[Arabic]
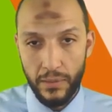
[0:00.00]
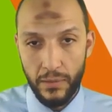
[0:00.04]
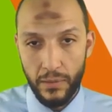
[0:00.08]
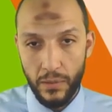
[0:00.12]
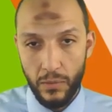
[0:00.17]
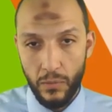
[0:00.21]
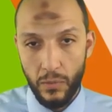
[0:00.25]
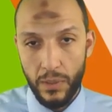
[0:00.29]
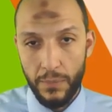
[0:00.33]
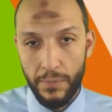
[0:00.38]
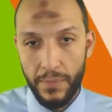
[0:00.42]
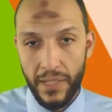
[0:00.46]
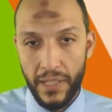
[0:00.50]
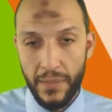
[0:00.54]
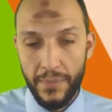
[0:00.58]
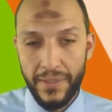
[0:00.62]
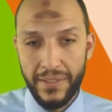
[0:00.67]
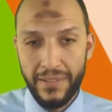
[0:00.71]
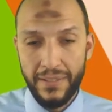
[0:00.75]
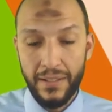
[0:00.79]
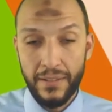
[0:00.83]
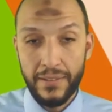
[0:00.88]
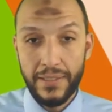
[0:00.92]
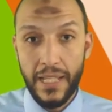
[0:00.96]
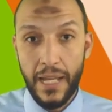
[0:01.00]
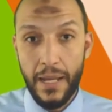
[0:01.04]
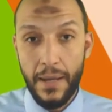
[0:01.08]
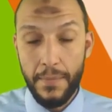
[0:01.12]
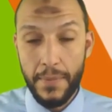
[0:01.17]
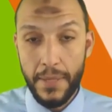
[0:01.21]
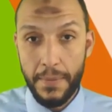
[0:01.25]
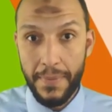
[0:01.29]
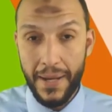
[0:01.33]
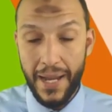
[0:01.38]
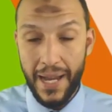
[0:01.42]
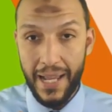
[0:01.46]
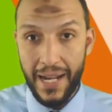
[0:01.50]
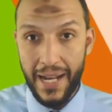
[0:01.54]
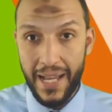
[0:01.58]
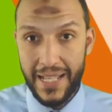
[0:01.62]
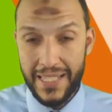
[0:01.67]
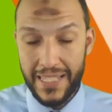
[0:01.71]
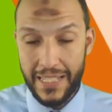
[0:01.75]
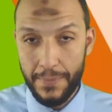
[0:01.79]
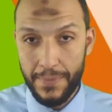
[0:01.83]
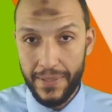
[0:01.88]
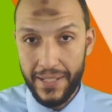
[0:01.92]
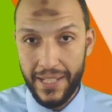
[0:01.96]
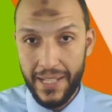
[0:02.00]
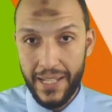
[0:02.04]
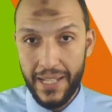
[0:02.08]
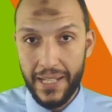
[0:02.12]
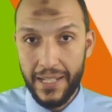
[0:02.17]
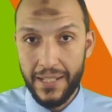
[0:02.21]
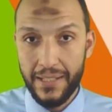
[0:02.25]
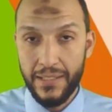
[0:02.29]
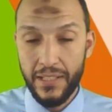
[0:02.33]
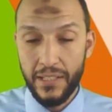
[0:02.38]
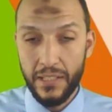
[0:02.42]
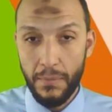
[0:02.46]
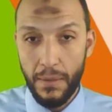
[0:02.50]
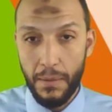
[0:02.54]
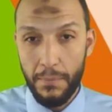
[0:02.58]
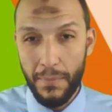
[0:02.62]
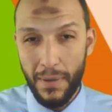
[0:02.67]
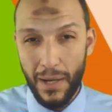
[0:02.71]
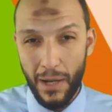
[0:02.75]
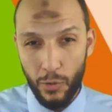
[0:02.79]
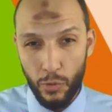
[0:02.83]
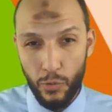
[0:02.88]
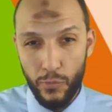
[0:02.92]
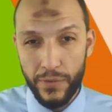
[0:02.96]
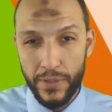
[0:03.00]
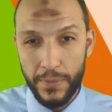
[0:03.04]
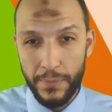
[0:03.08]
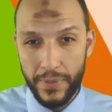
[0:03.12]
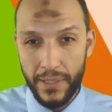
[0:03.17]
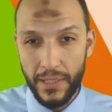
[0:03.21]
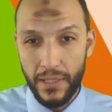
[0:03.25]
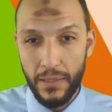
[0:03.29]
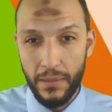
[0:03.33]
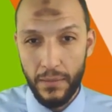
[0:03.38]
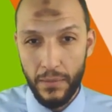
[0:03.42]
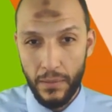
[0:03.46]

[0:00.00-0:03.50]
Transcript: والمليمتر ده بيبقى على حسب الايه دي طبعا معروف يمكن